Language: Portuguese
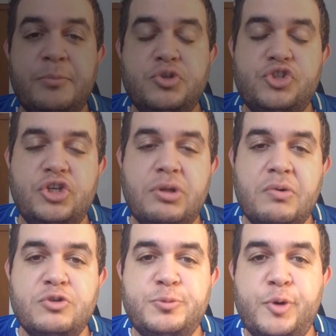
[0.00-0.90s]
temos tido
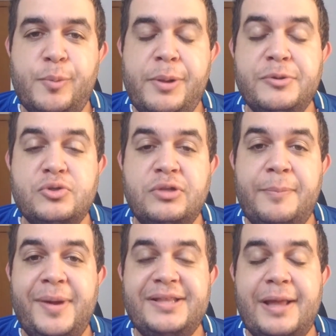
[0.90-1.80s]
alguns problemas com o
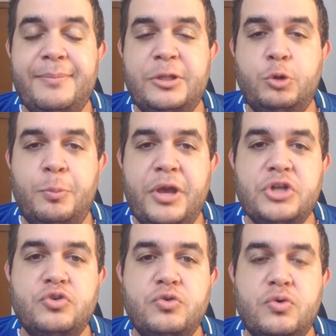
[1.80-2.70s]
departamento
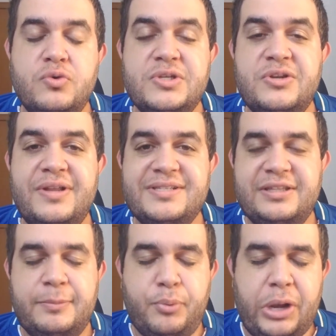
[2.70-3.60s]
médico no Cruzeiro nessa
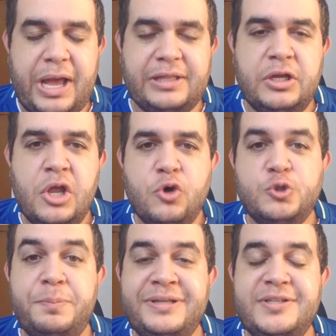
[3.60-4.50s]
temporada.
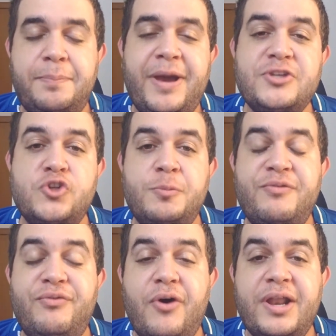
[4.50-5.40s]
Os principais
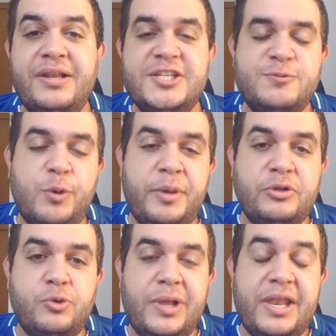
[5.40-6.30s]
nomes fora nesse
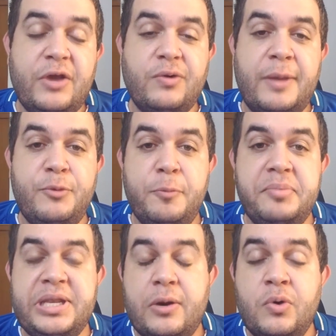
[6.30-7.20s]
momento do elenco, na minha
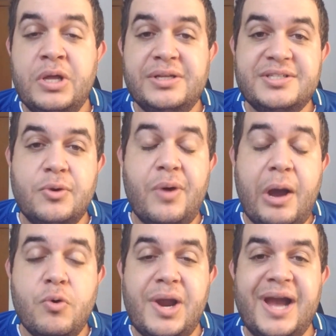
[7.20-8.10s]
opinião, são
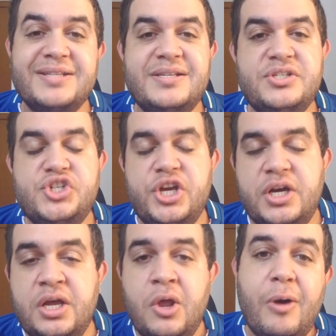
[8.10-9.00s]
Raul Cáceres e
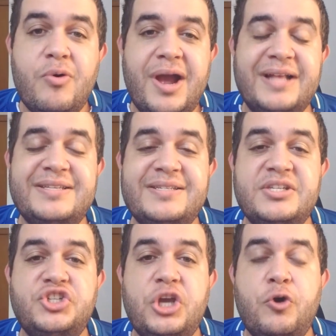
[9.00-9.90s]
Jean. Raul Cáceres
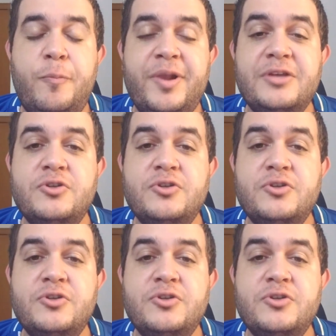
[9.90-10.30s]
que chegou para